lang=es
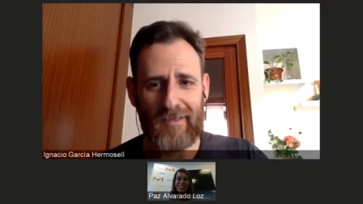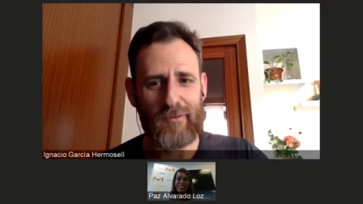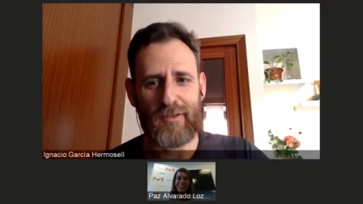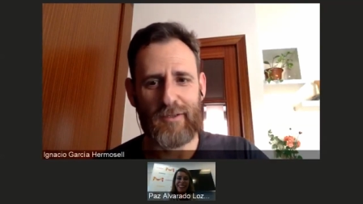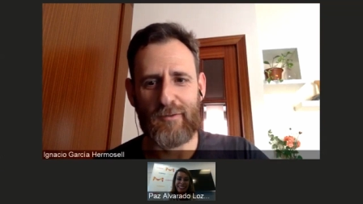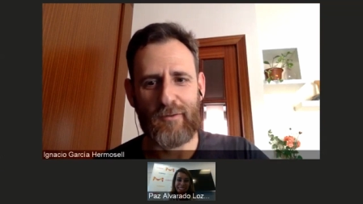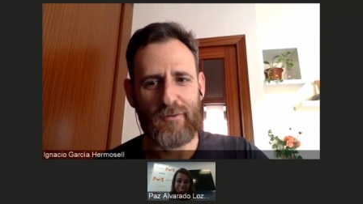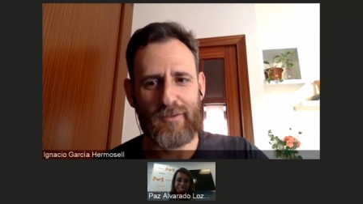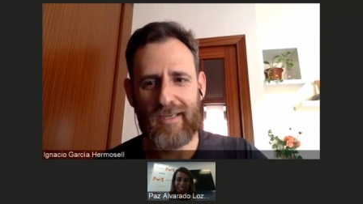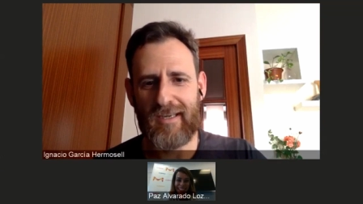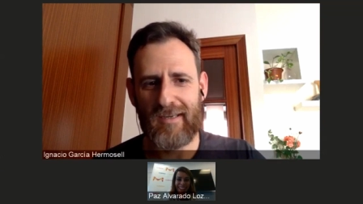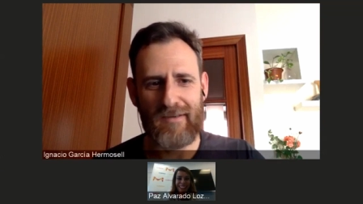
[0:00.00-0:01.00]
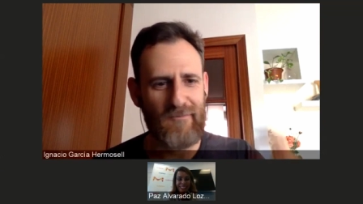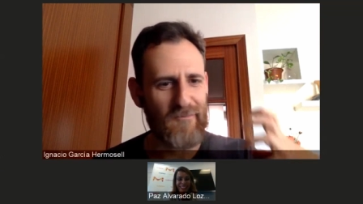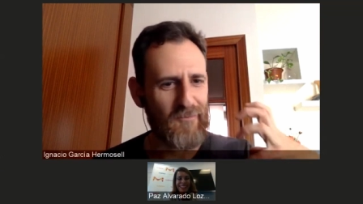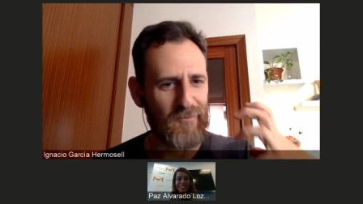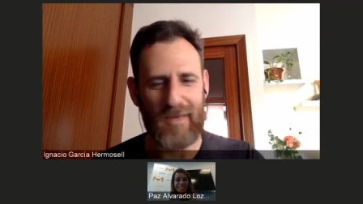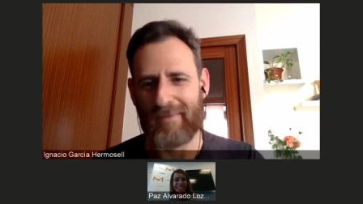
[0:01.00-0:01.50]
creo que son cosas
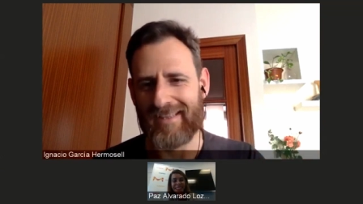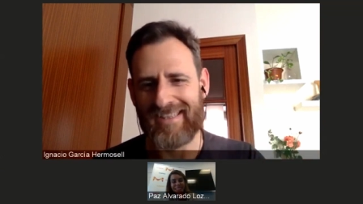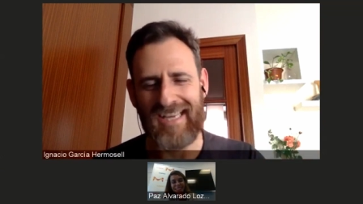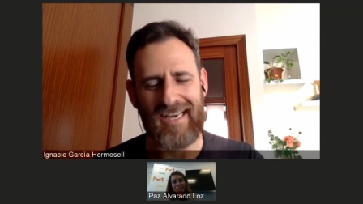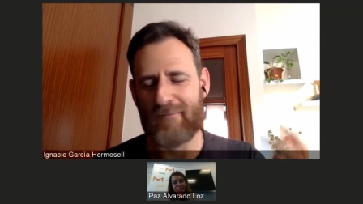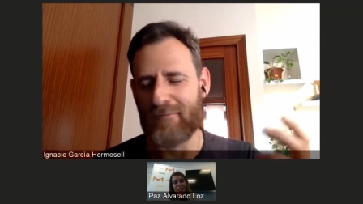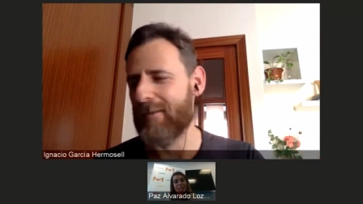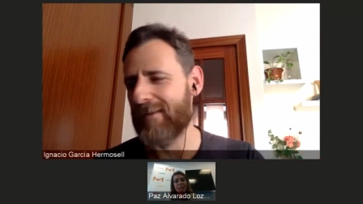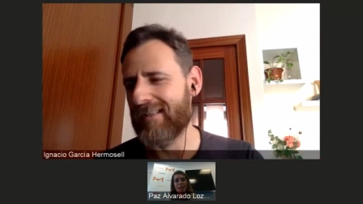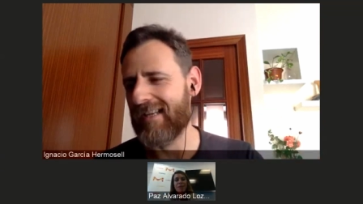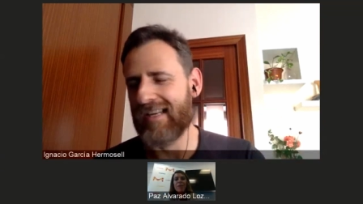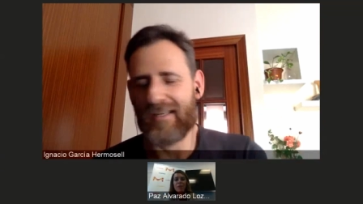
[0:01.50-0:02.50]
fundamentales, fundamentales.